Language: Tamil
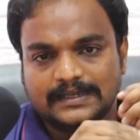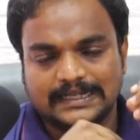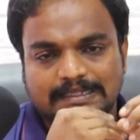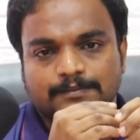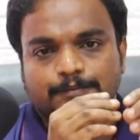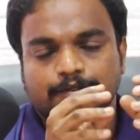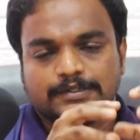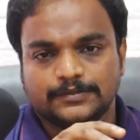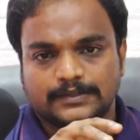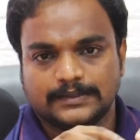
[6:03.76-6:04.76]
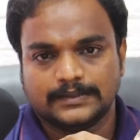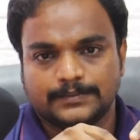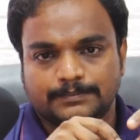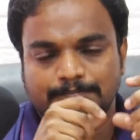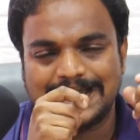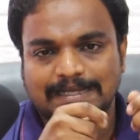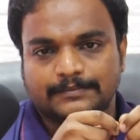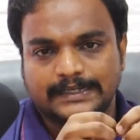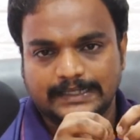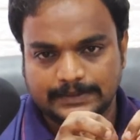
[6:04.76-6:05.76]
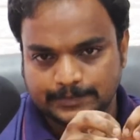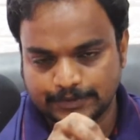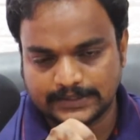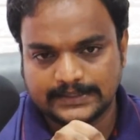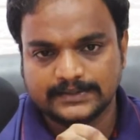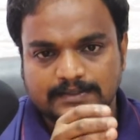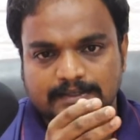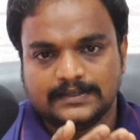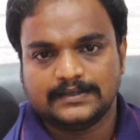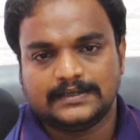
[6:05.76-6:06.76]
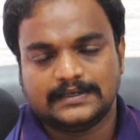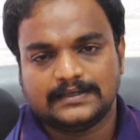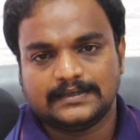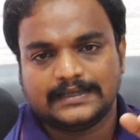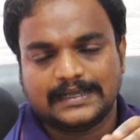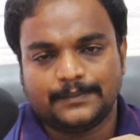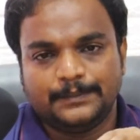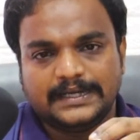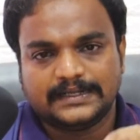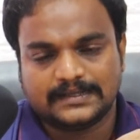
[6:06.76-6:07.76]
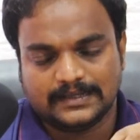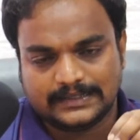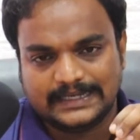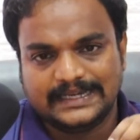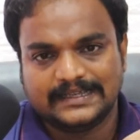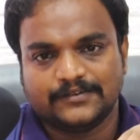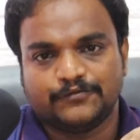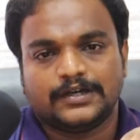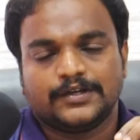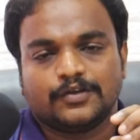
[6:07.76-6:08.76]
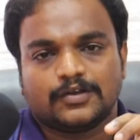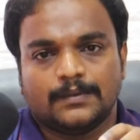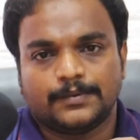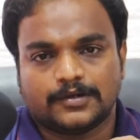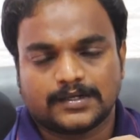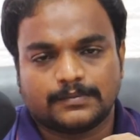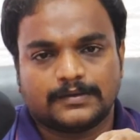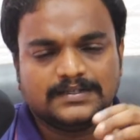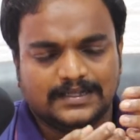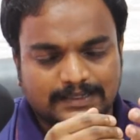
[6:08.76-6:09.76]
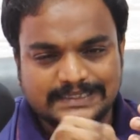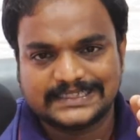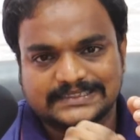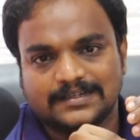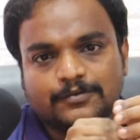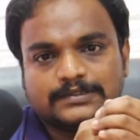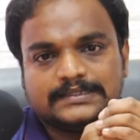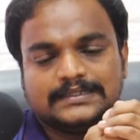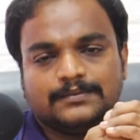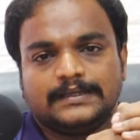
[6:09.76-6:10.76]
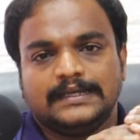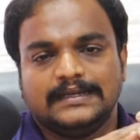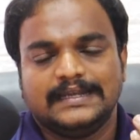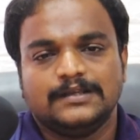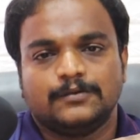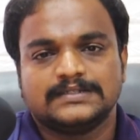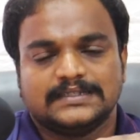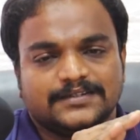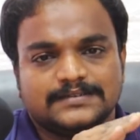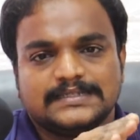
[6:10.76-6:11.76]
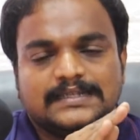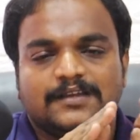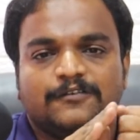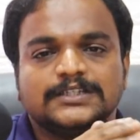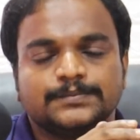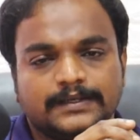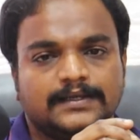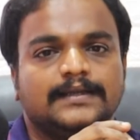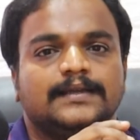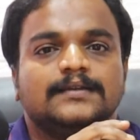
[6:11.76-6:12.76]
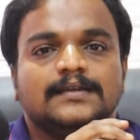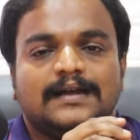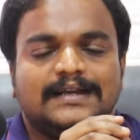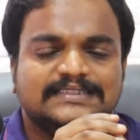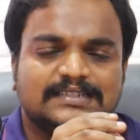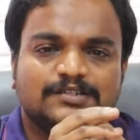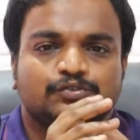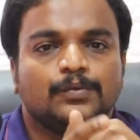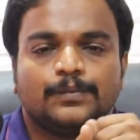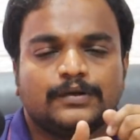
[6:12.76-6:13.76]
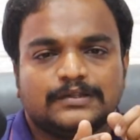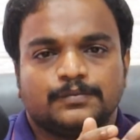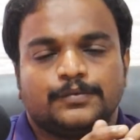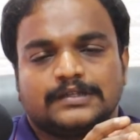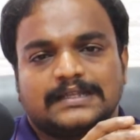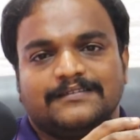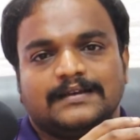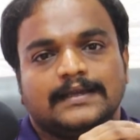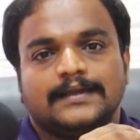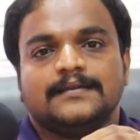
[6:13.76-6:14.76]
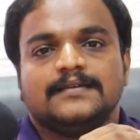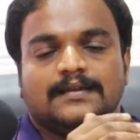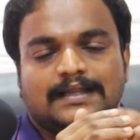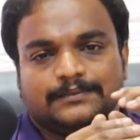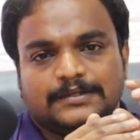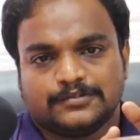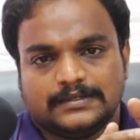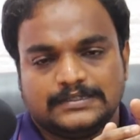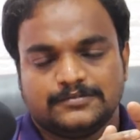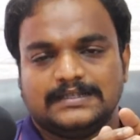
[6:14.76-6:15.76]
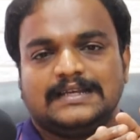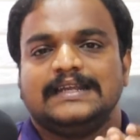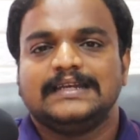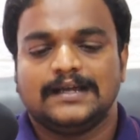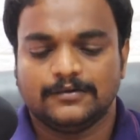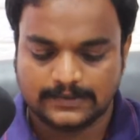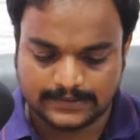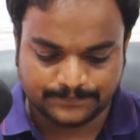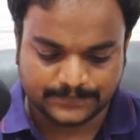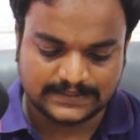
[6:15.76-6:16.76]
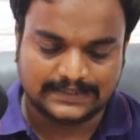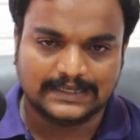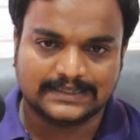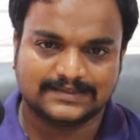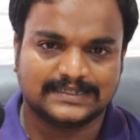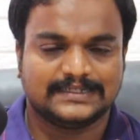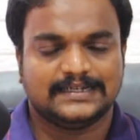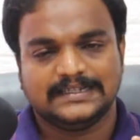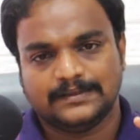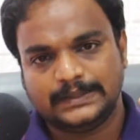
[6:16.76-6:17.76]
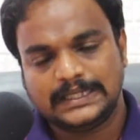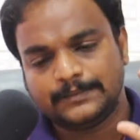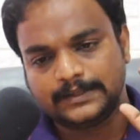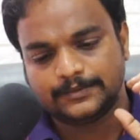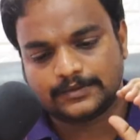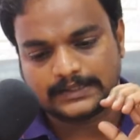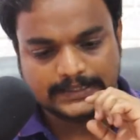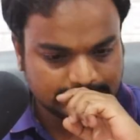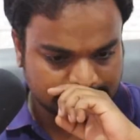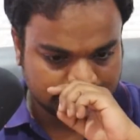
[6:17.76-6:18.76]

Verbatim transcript: எல்லாத்தையும் போட்டு ஒரு பேக் மாதிரி போட்டுட்டு கம்ப்ளீட் கிளீனிக் கிட் ஃபார் யோர் காப்பர் வாட்டர் பாட்டில் அதில் இன்ஸ்ட்ரக்ஷன்லாம் கொடுத்துட்டேன் இந்த மாதிரி டெய்லி ஒன்ஸ் இதை வச்சு நீங்கள் வாஷ் பண்ணுங்கள் அடிஷ்னலாக சோப்பு கூட எதுவும் போட தேவையில்ல அந்த மாதிரி சொல்கிறேன் ஸோ இதெல்லாம் என்ன ஆகும்னா அது கிட்டத்தட்ட அந்த பீதாம்பரி பவுடரு